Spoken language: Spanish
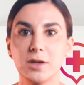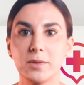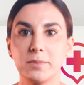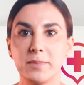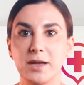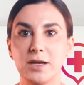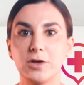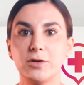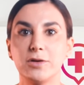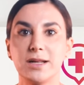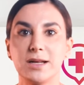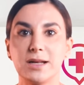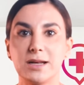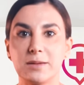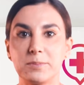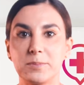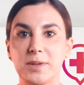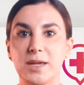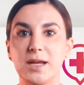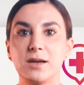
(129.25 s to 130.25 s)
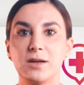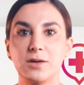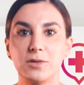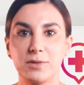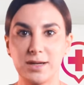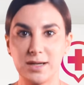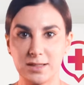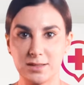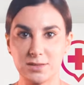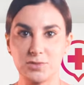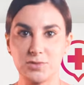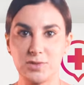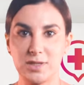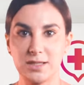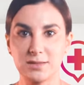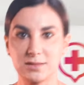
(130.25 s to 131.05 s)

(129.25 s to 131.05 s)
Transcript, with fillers: menor en la piel o en las uñas.